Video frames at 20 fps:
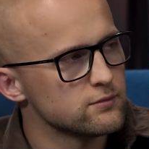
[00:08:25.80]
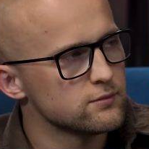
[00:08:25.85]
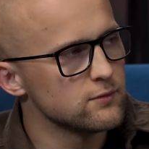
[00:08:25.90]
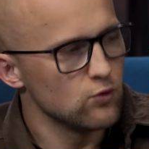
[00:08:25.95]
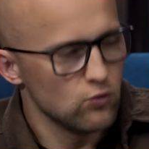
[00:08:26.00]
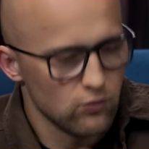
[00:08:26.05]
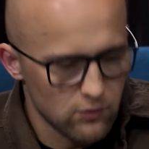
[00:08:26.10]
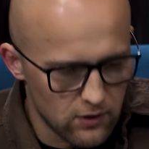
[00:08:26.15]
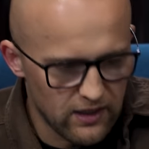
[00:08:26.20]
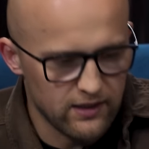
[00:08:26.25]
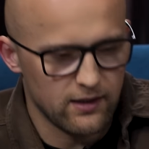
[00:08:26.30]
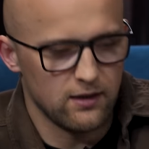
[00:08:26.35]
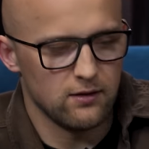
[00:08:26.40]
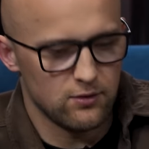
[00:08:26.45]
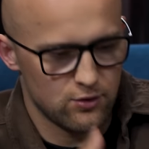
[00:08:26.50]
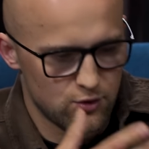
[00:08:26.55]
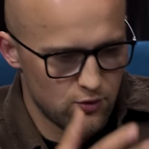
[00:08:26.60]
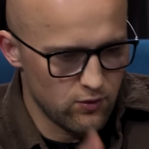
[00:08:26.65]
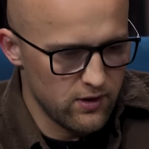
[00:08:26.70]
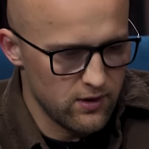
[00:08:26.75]
Ну как,
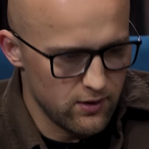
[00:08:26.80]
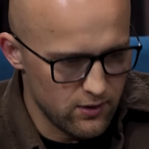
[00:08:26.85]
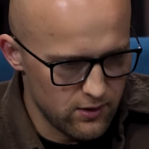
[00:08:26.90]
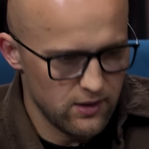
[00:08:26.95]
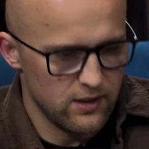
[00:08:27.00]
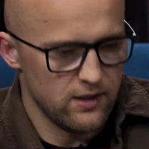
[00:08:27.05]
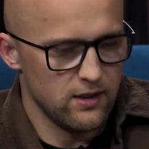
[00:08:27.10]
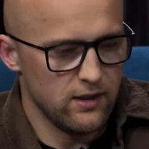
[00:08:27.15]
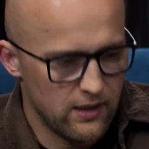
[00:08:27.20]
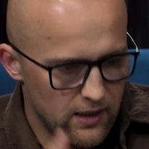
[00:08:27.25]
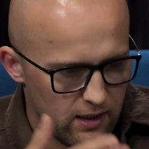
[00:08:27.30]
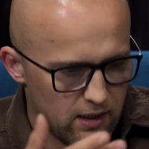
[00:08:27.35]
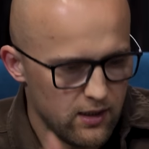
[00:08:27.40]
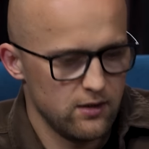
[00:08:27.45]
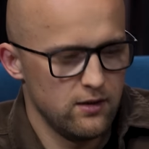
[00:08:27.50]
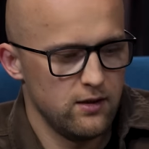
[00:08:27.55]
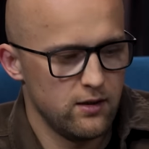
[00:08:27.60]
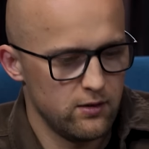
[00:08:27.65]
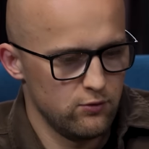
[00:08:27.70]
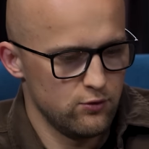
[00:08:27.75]
что я, я, я
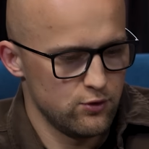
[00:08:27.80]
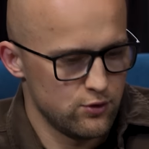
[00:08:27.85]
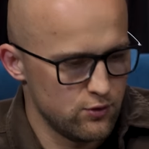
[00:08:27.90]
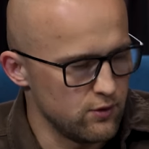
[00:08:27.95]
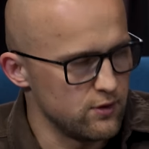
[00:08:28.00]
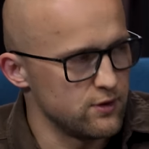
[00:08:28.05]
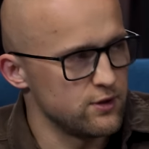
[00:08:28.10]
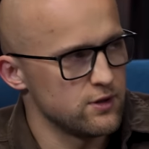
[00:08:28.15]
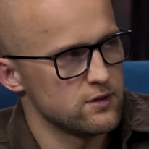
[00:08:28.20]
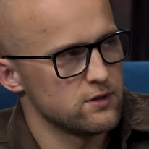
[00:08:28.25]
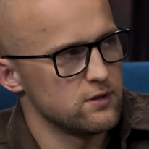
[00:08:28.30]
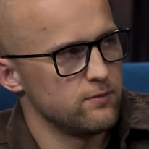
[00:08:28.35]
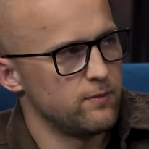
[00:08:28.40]
делаю, что я сейчас,